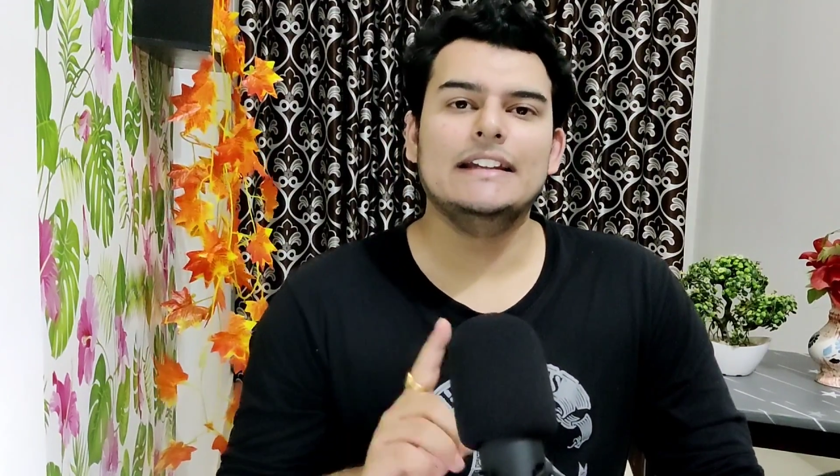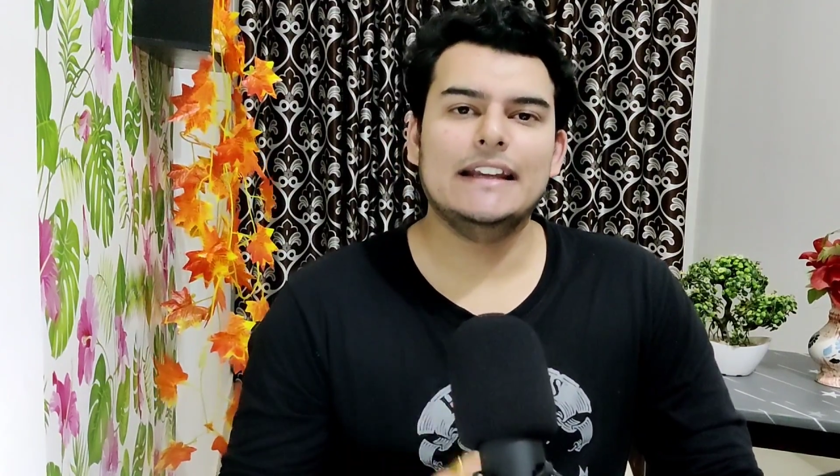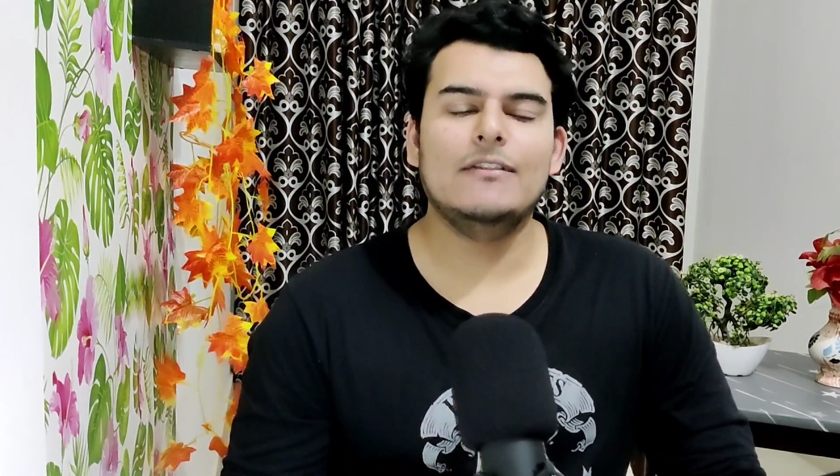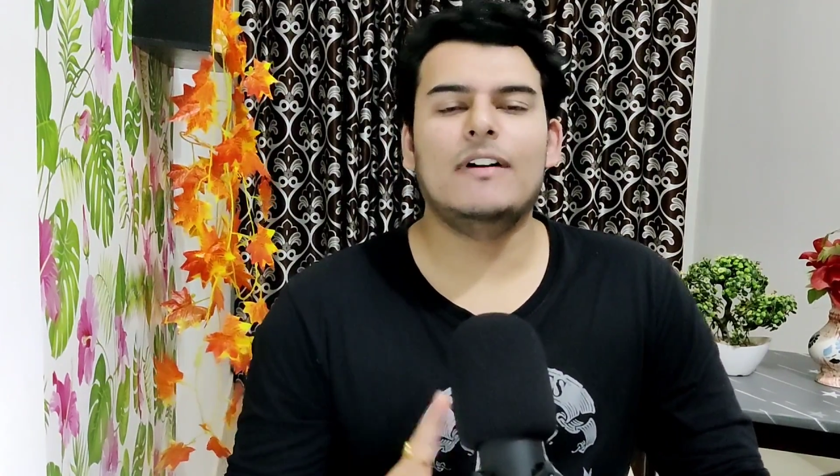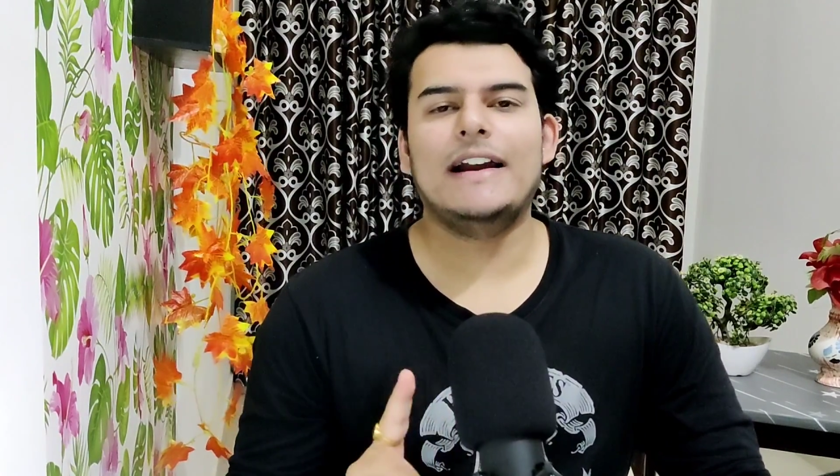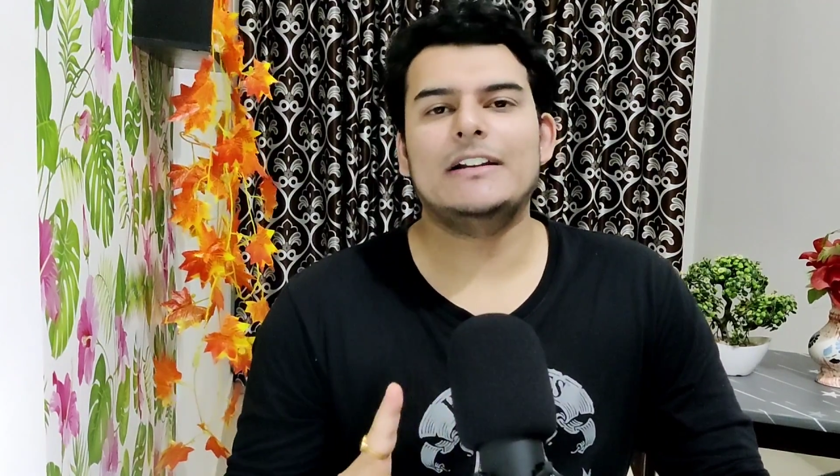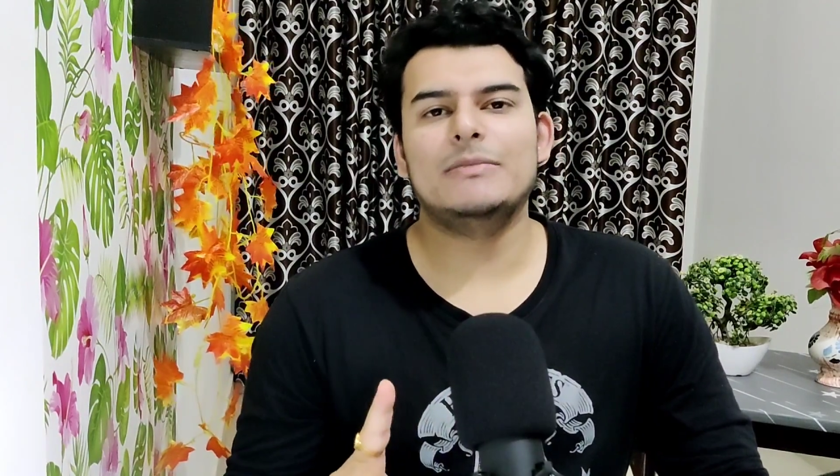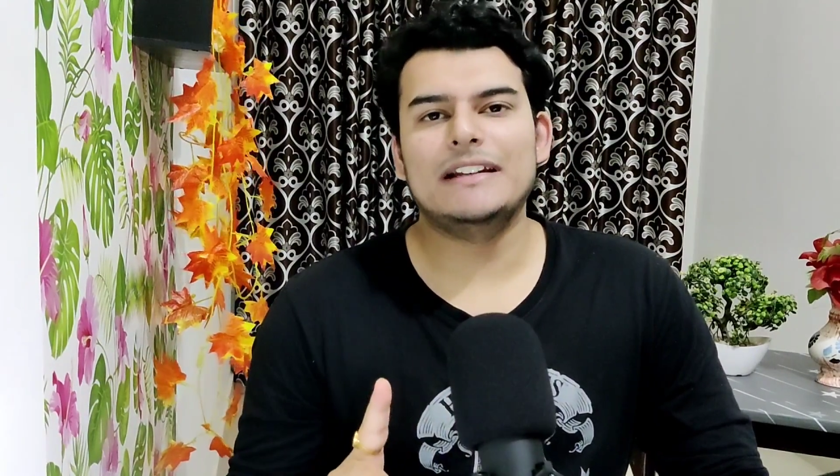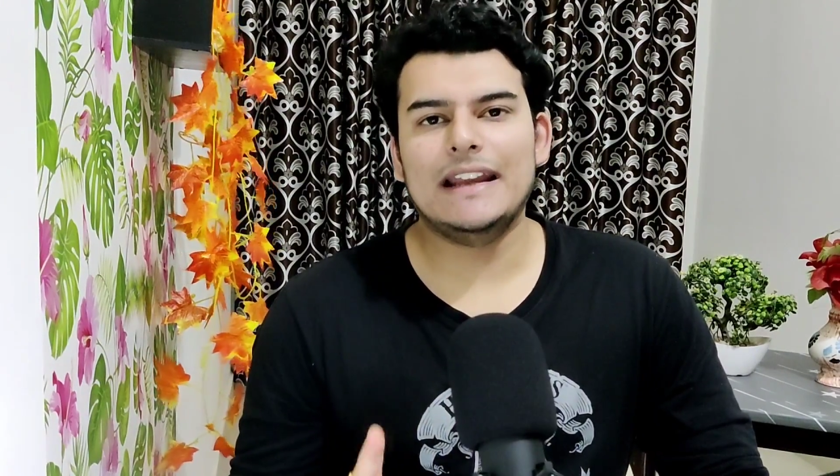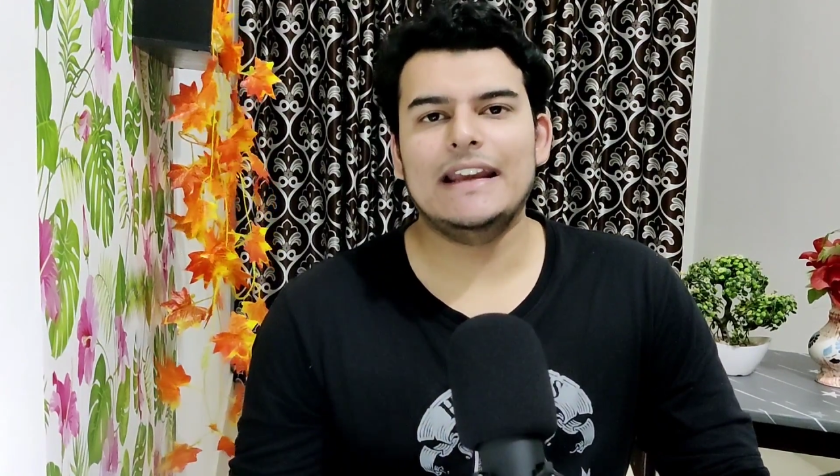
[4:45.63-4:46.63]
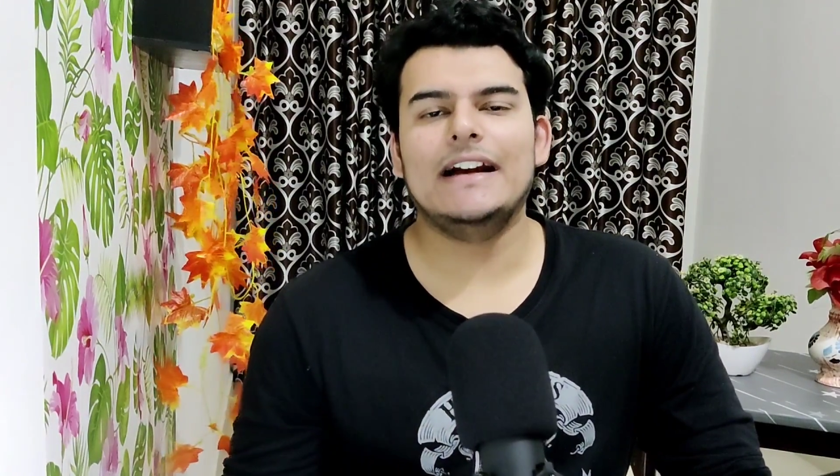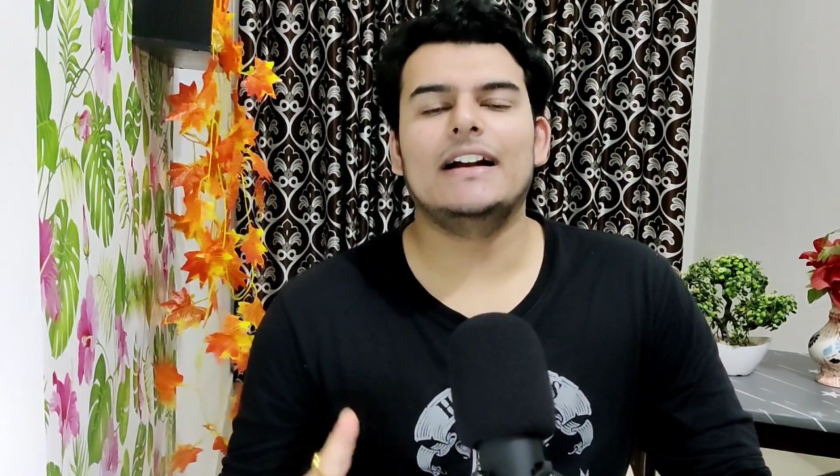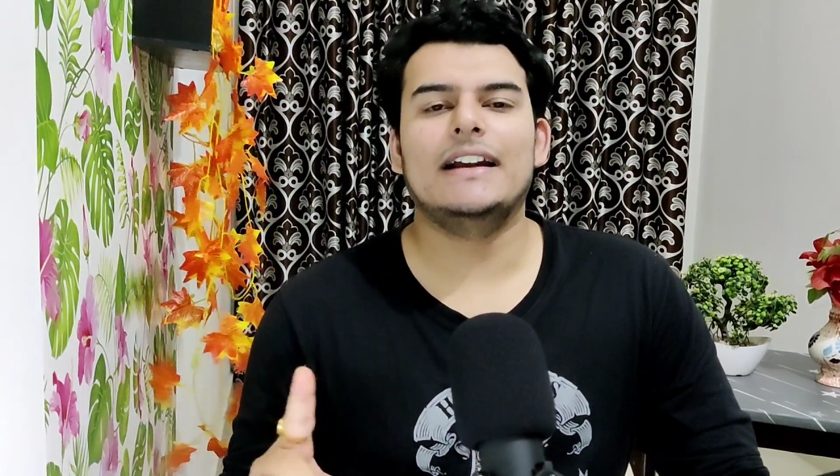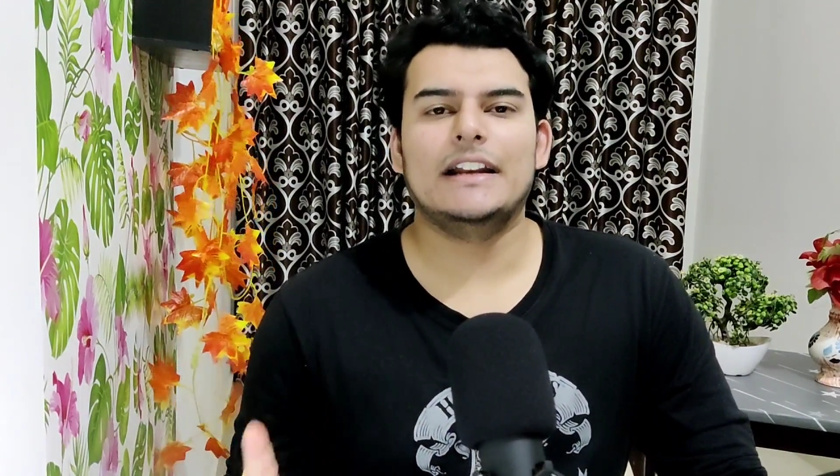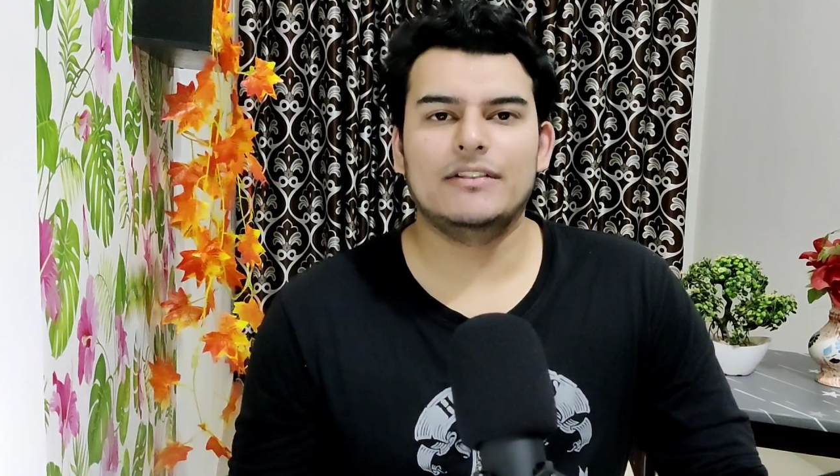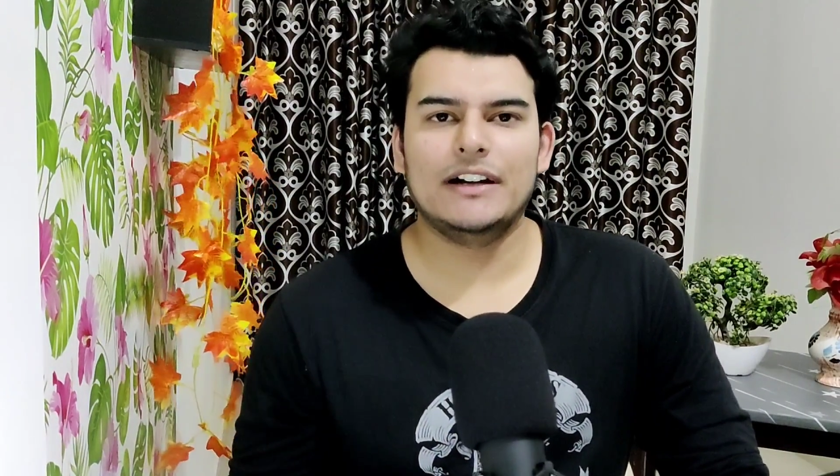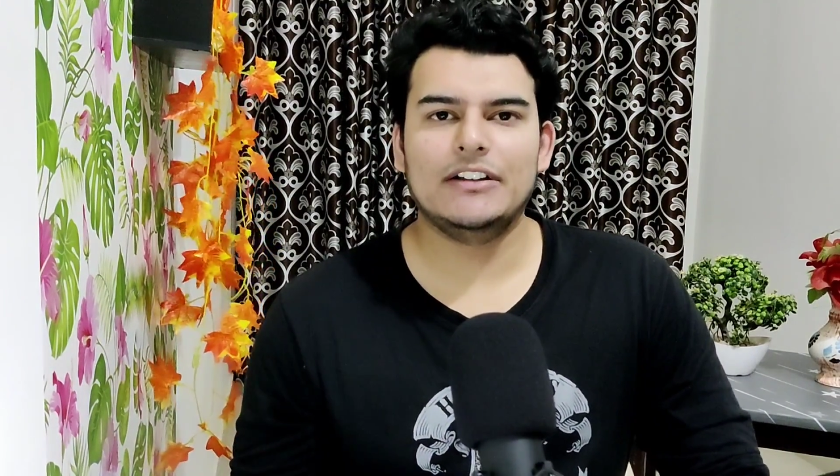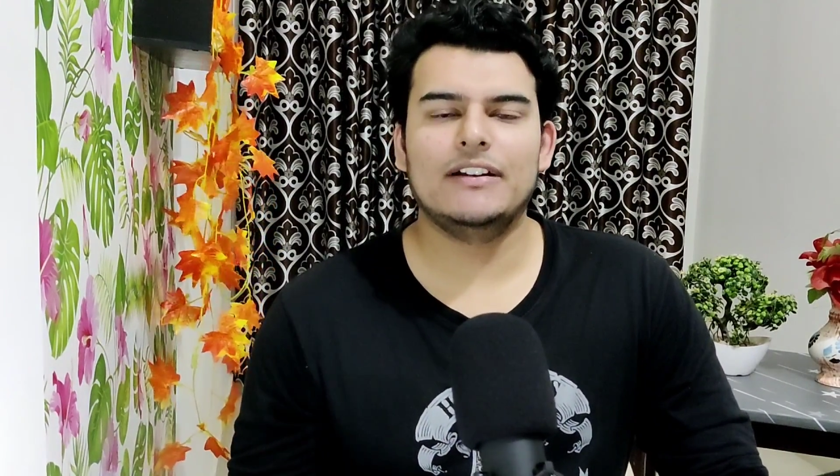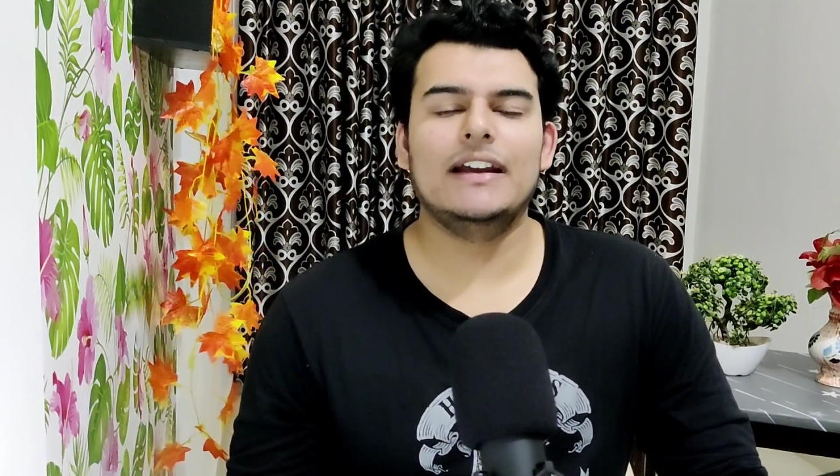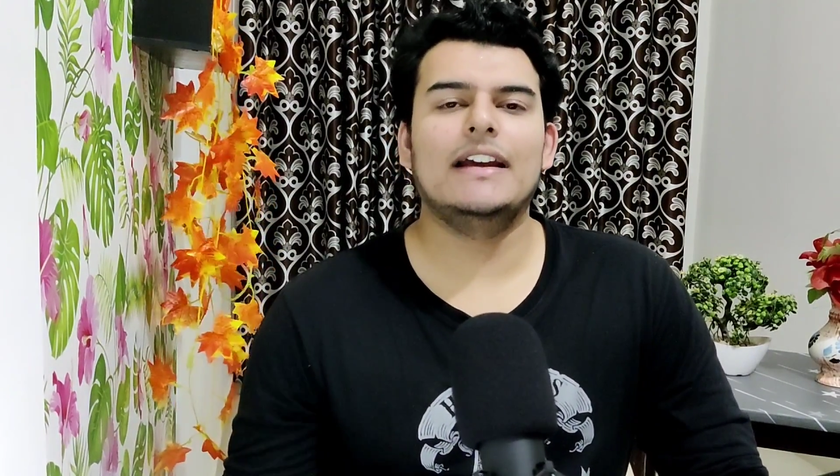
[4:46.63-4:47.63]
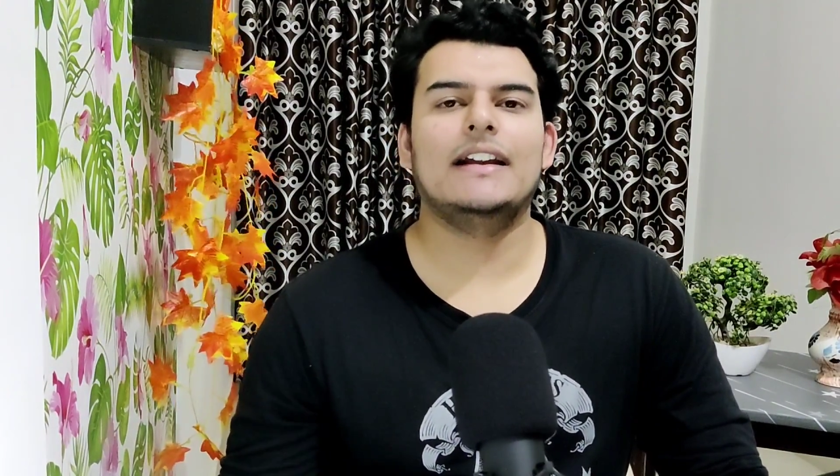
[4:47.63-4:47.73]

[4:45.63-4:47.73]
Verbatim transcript: ये वाइटमिन ए का डेरिवेटिव है